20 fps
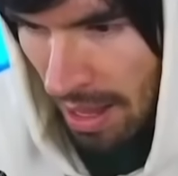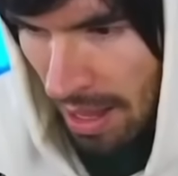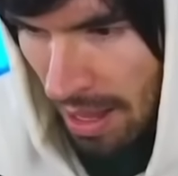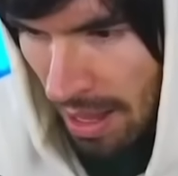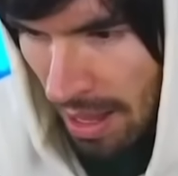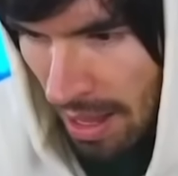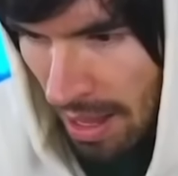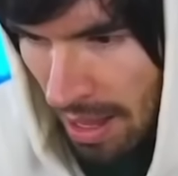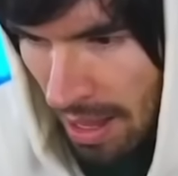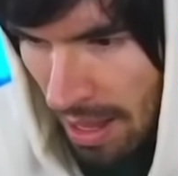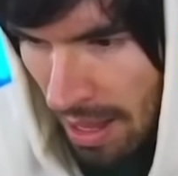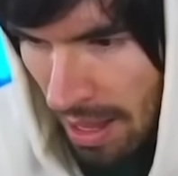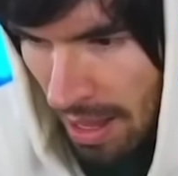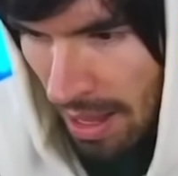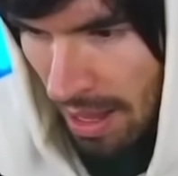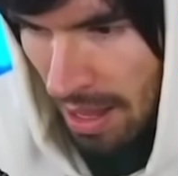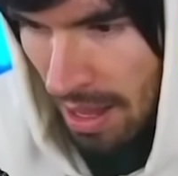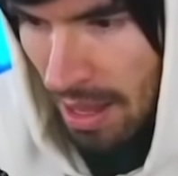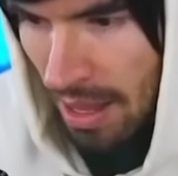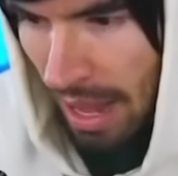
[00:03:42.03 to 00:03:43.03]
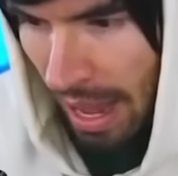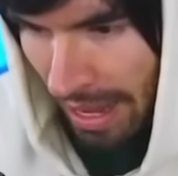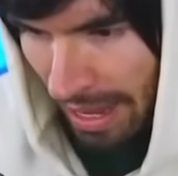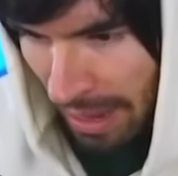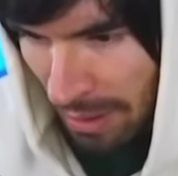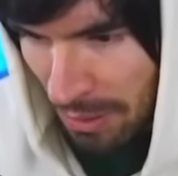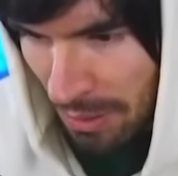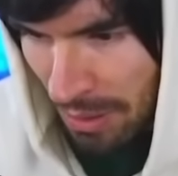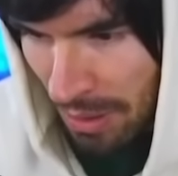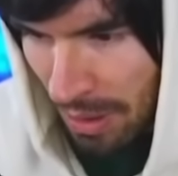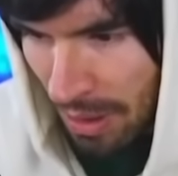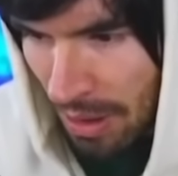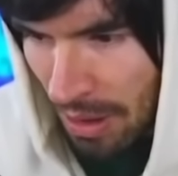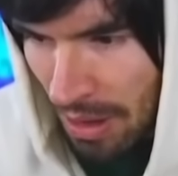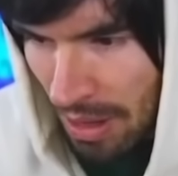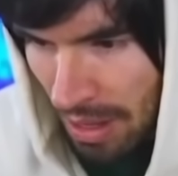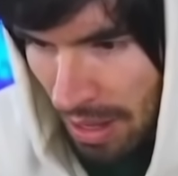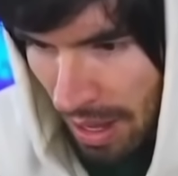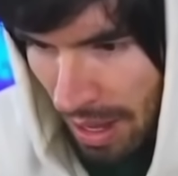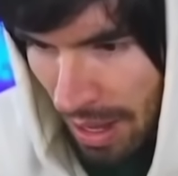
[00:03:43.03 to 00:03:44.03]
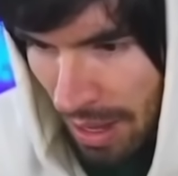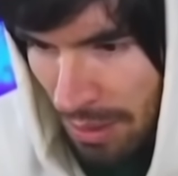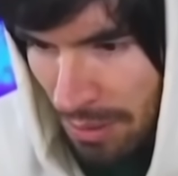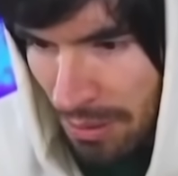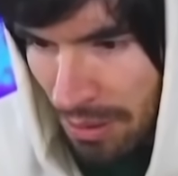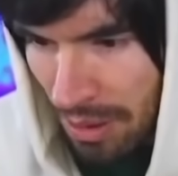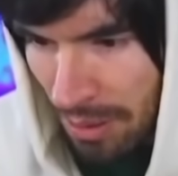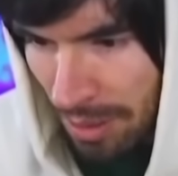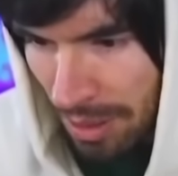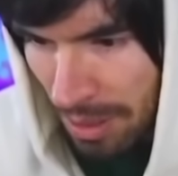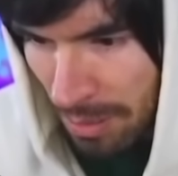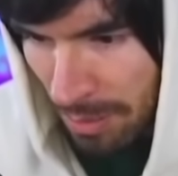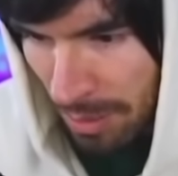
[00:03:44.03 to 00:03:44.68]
es la leyenda. Ahí hay uno, ahí hay uno, pero no